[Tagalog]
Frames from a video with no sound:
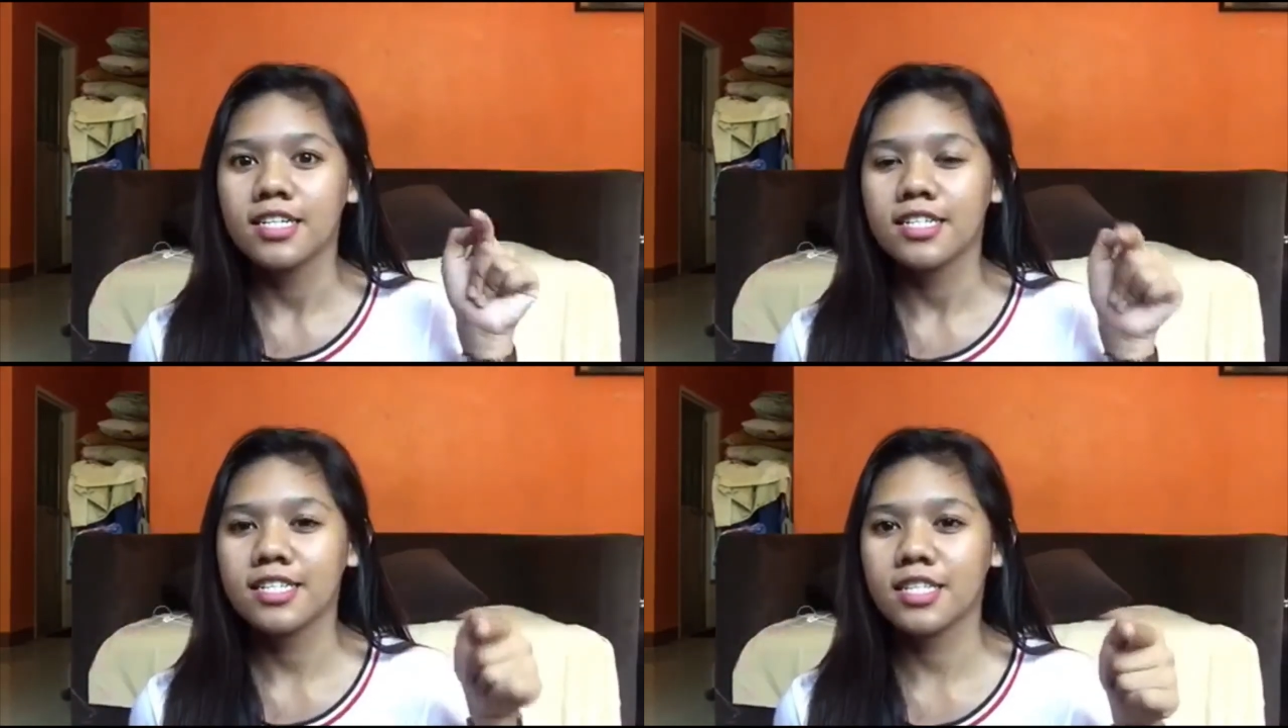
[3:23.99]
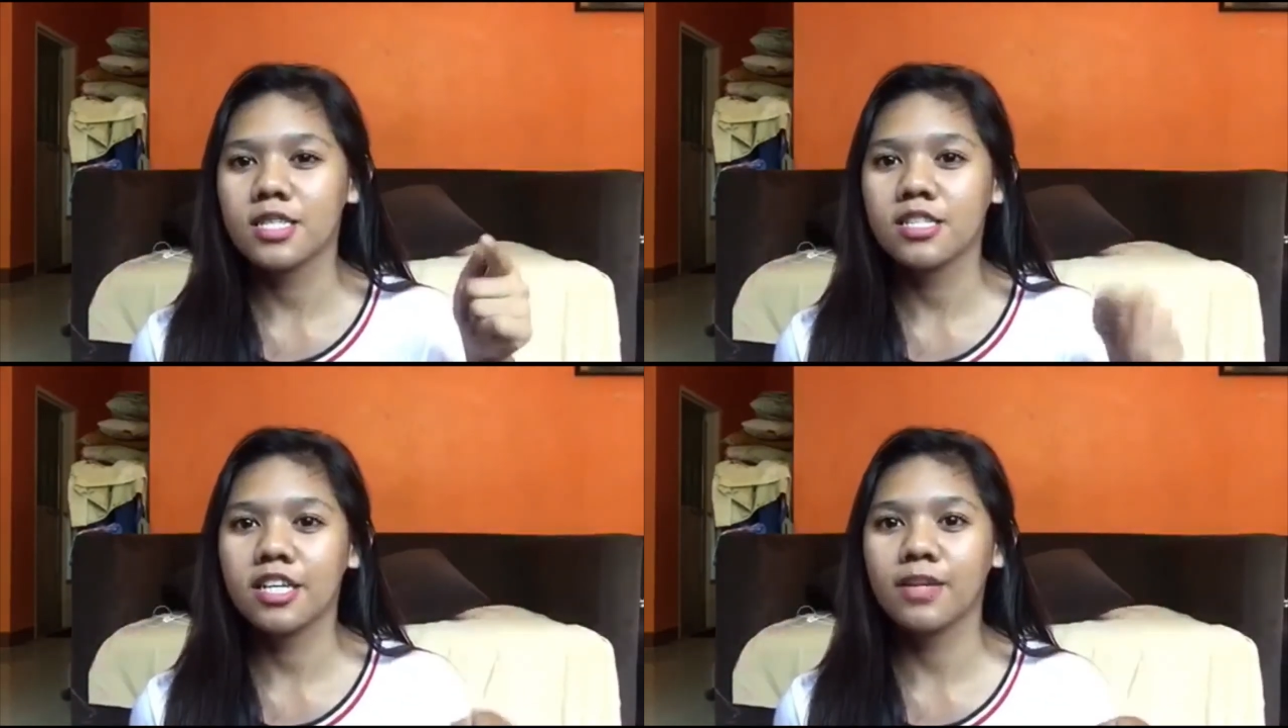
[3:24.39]
sa
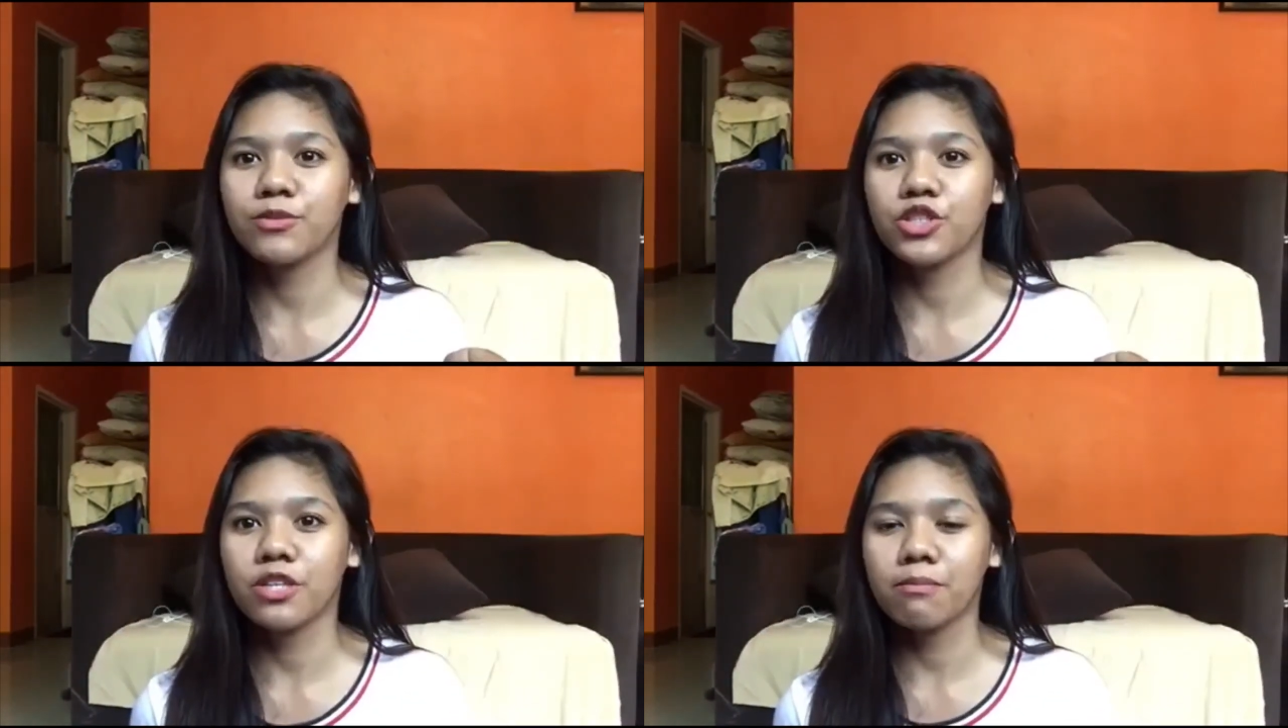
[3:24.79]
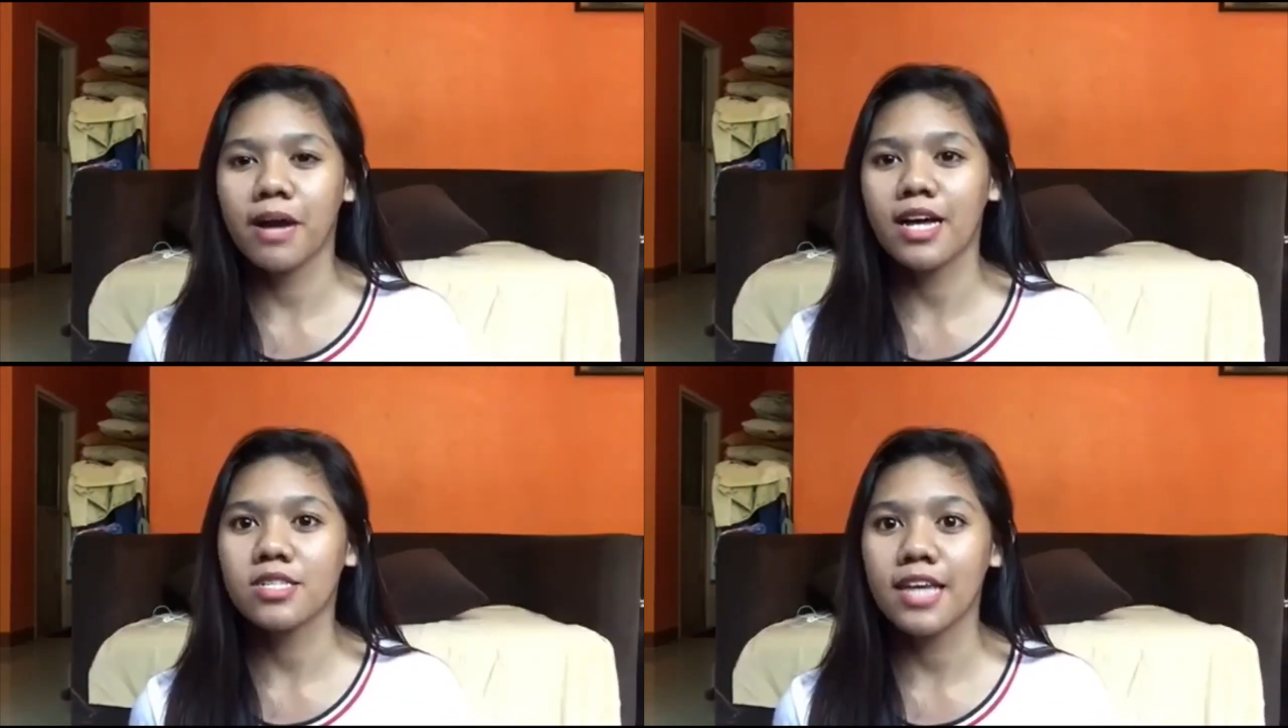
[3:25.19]
description
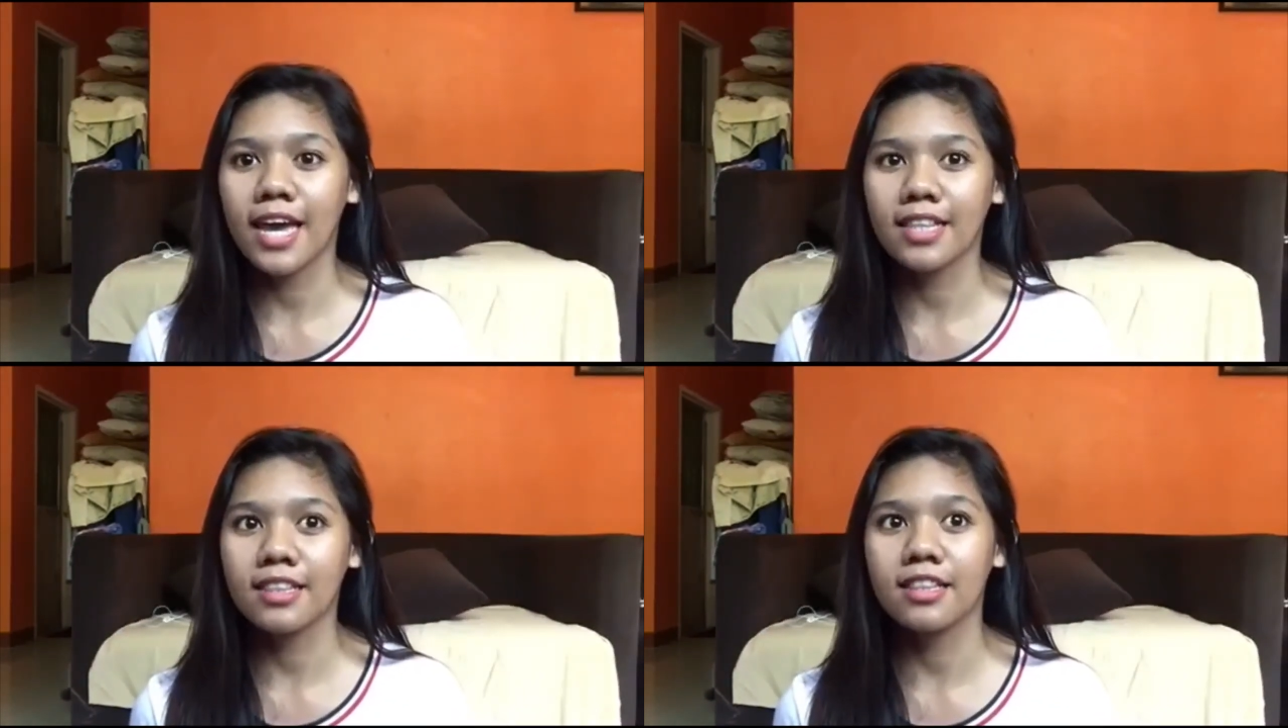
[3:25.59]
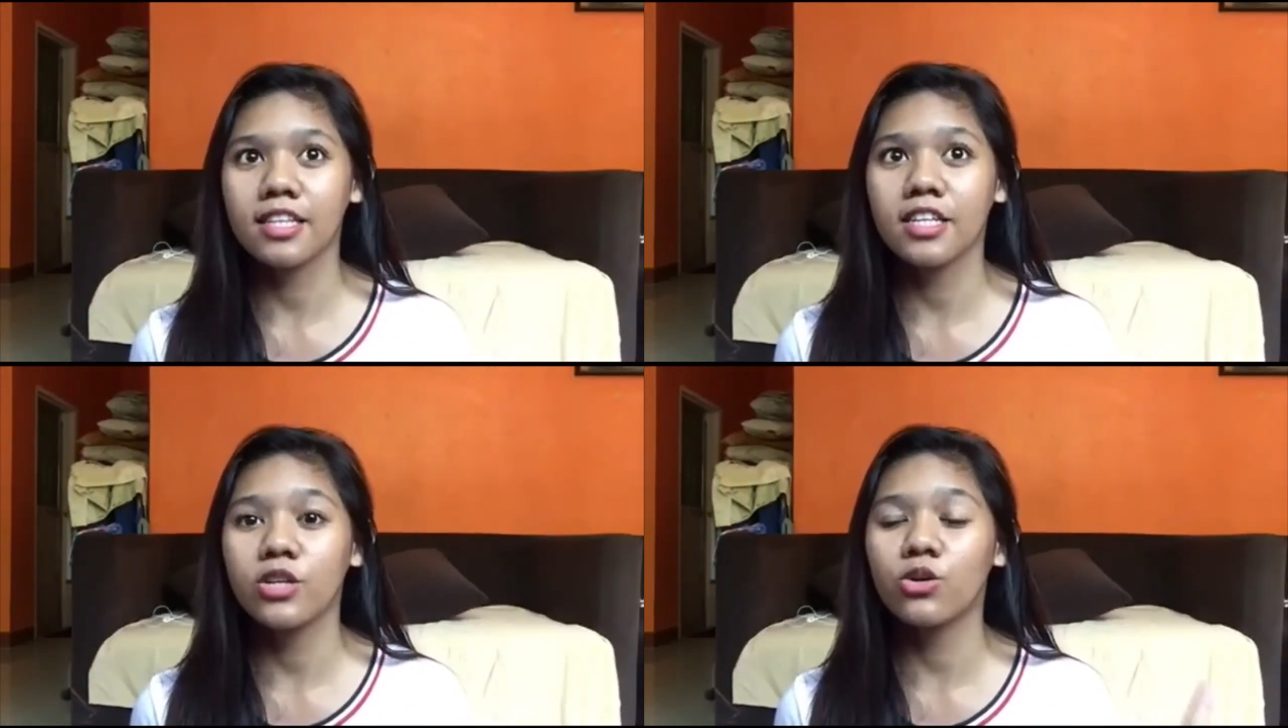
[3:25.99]
box and
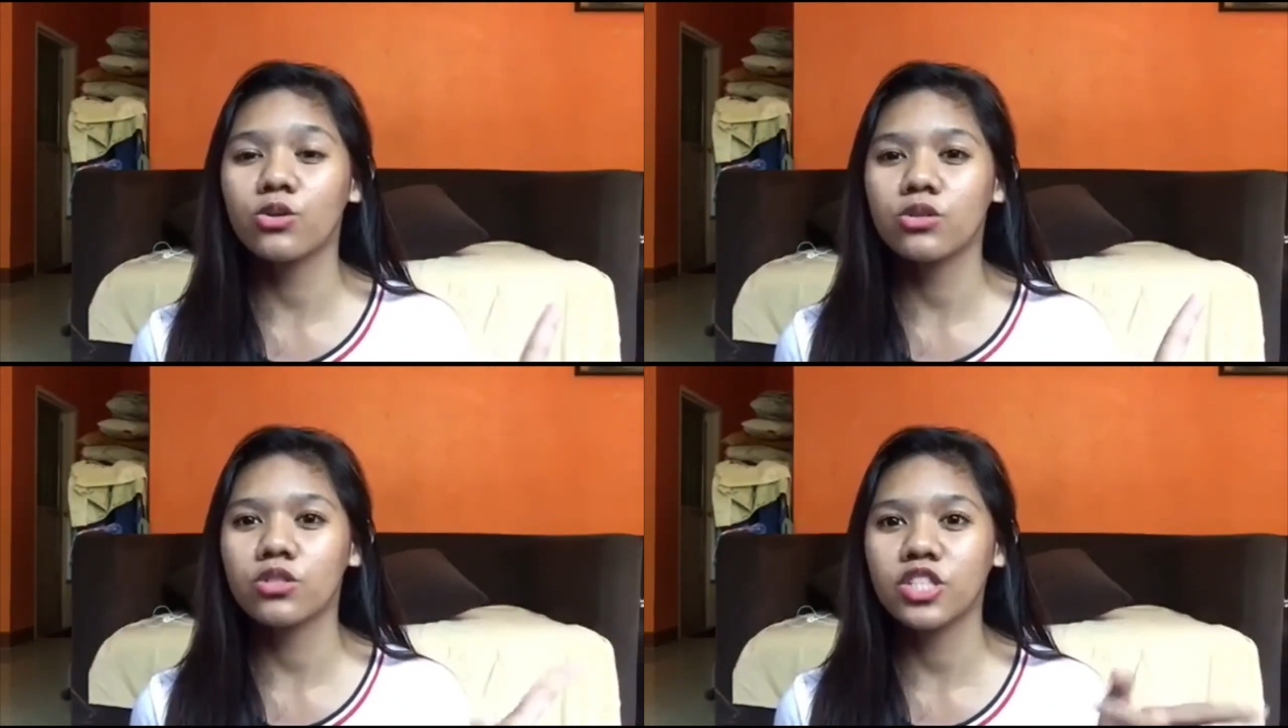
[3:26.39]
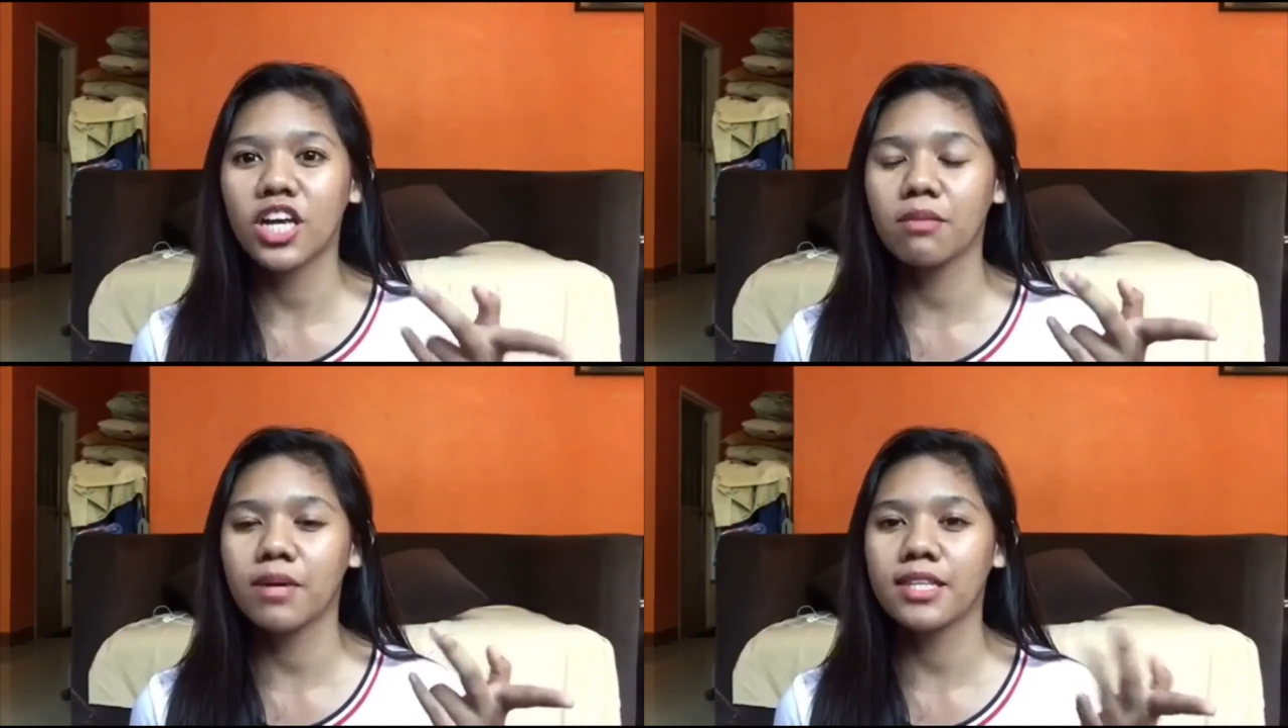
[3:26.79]
yung
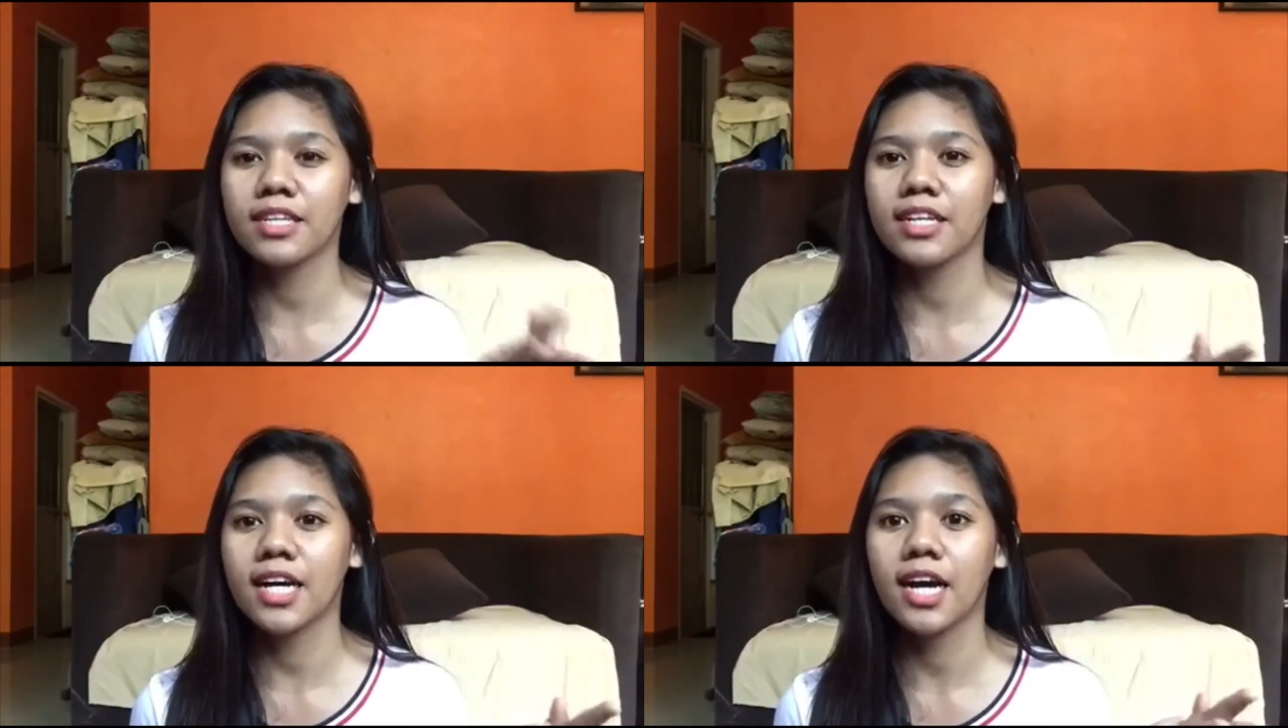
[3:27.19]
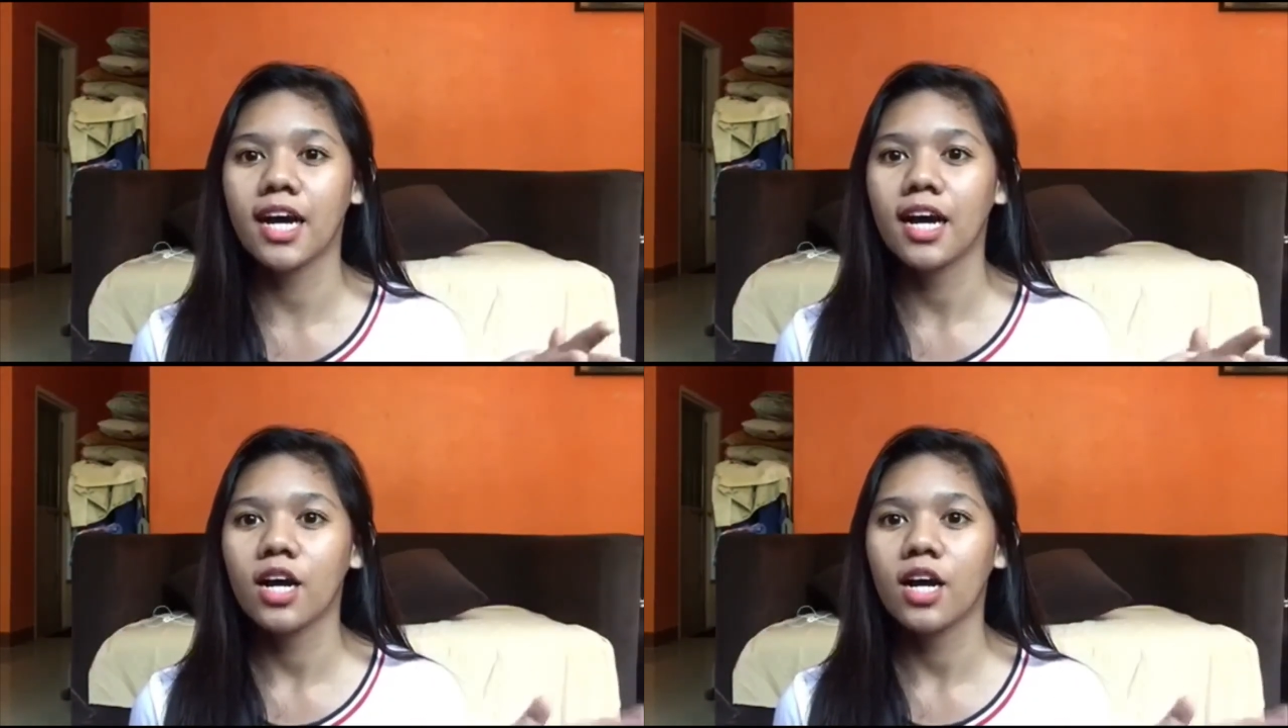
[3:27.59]
Gian Martin na